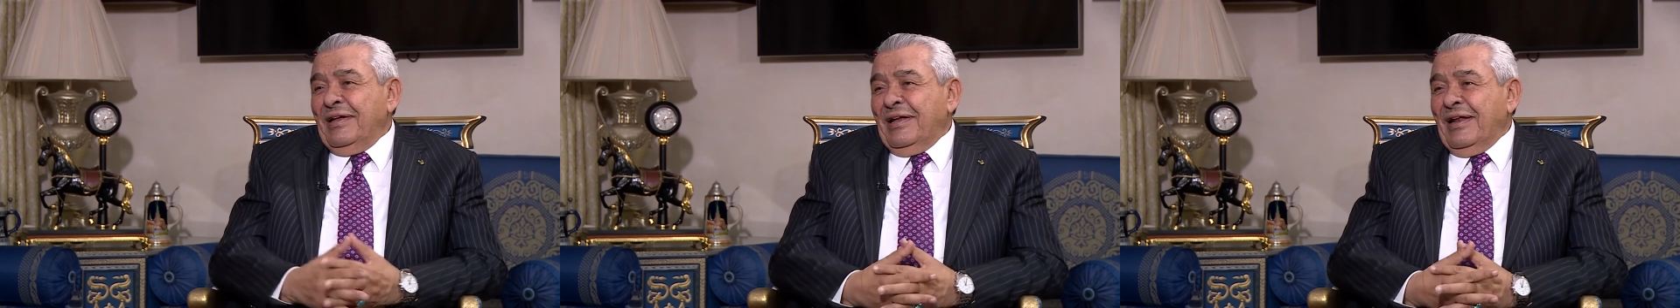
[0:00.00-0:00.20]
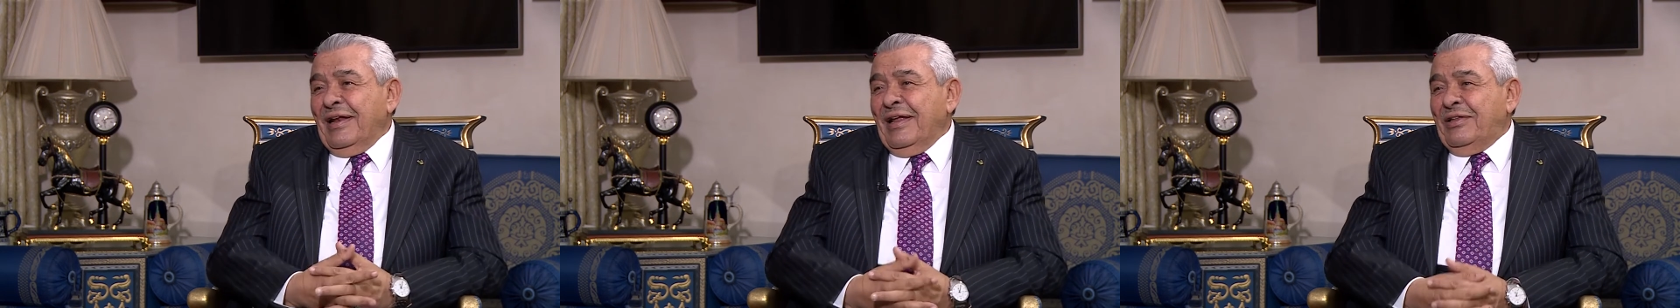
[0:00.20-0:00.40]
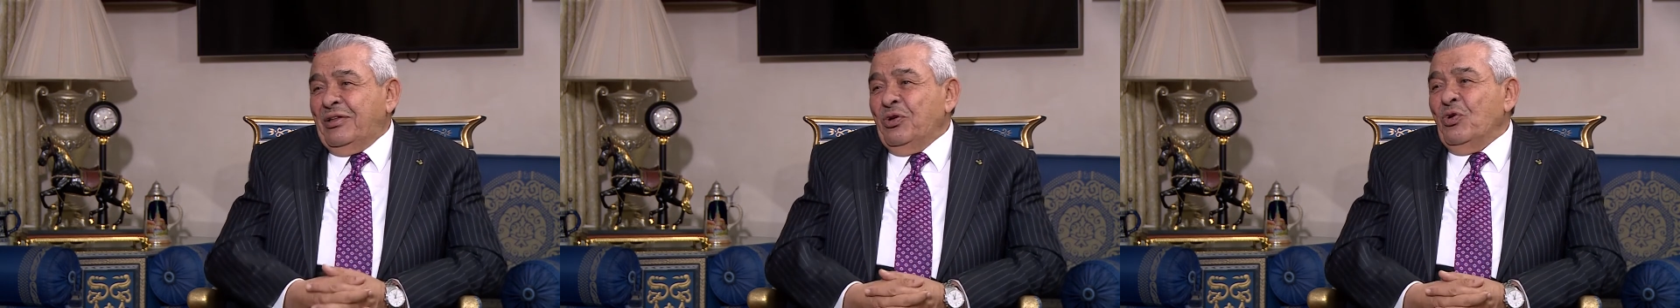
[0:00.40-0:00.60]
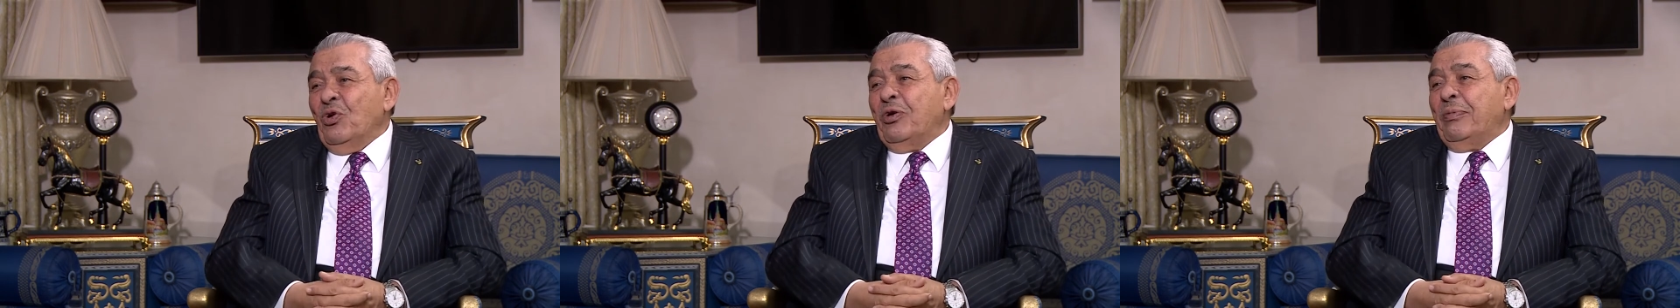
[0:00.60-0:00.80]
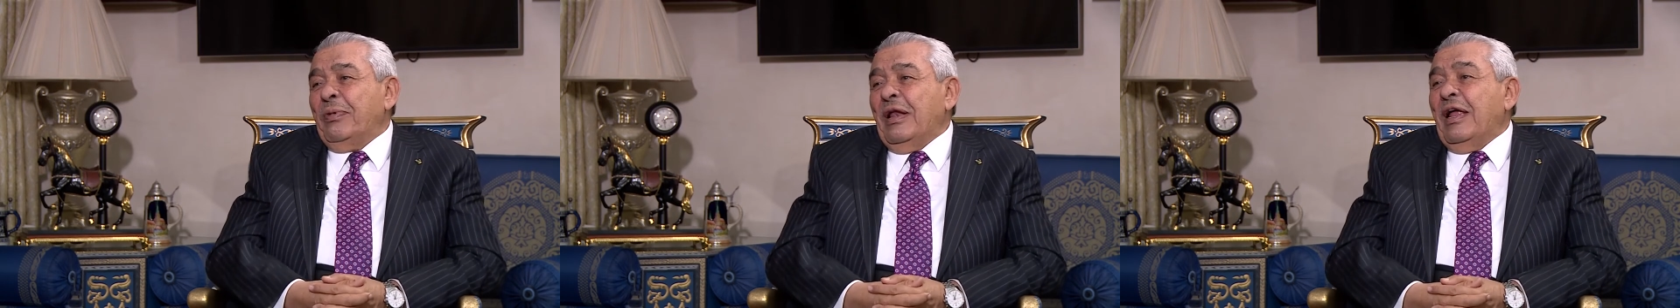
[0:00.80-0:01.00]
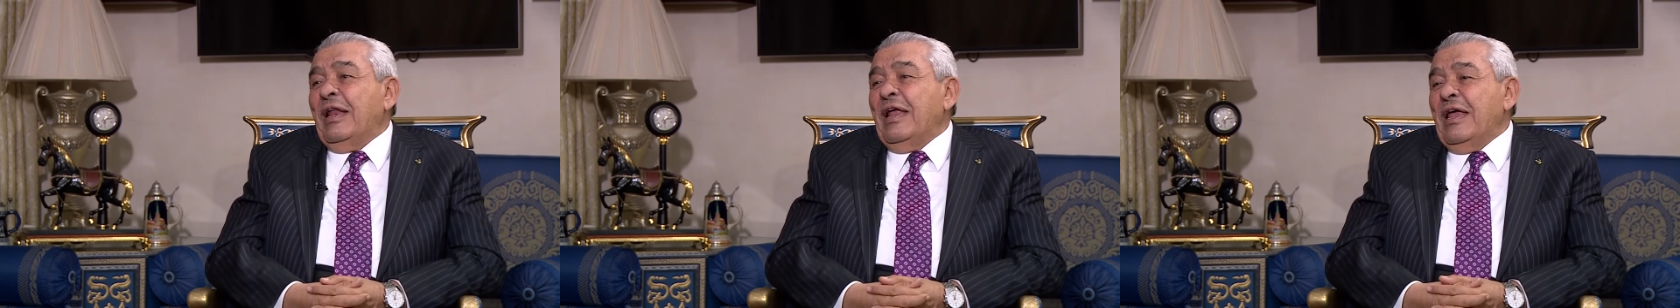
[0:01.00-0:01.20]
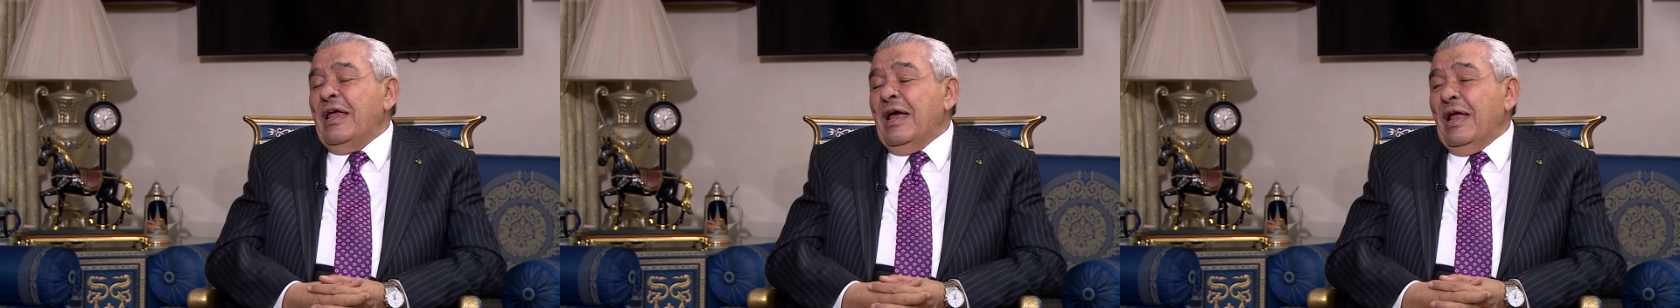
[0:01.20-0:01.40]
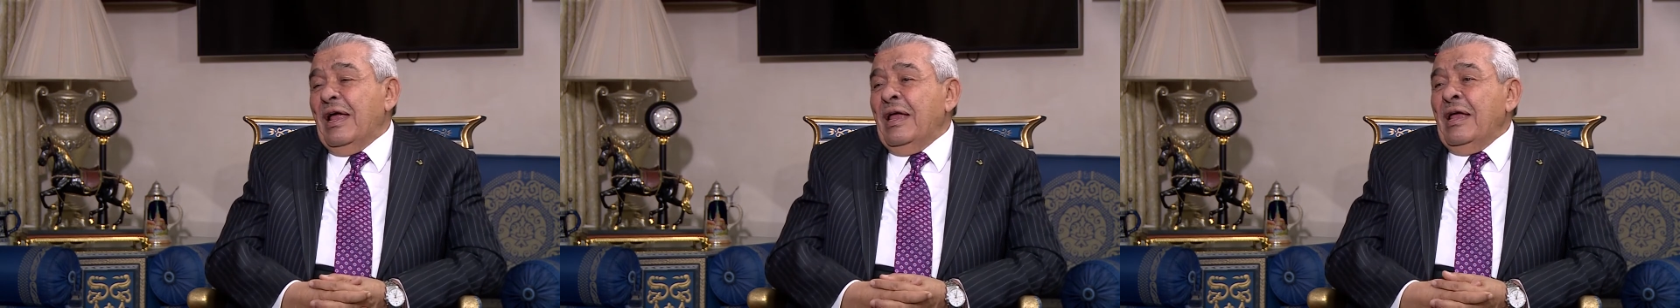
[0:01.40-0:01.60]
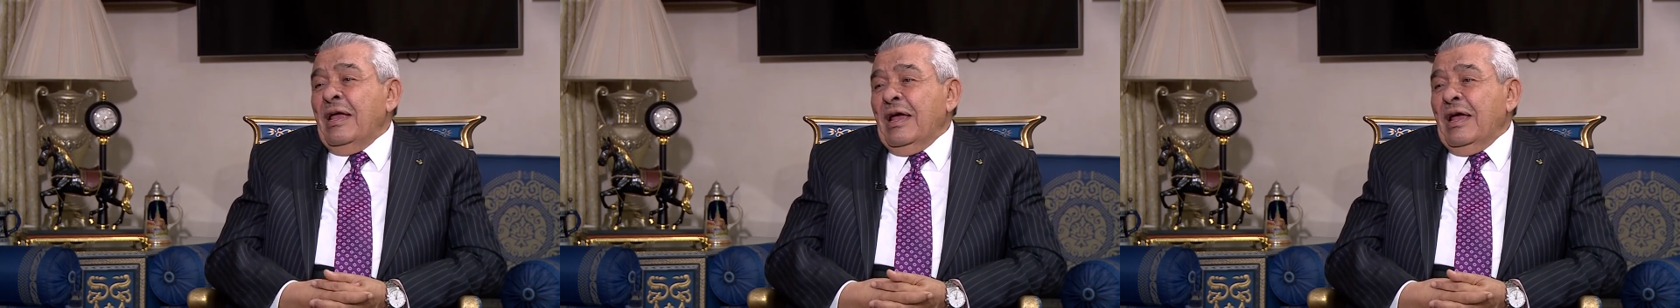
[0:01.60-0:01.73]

آه. التي يقبل عليها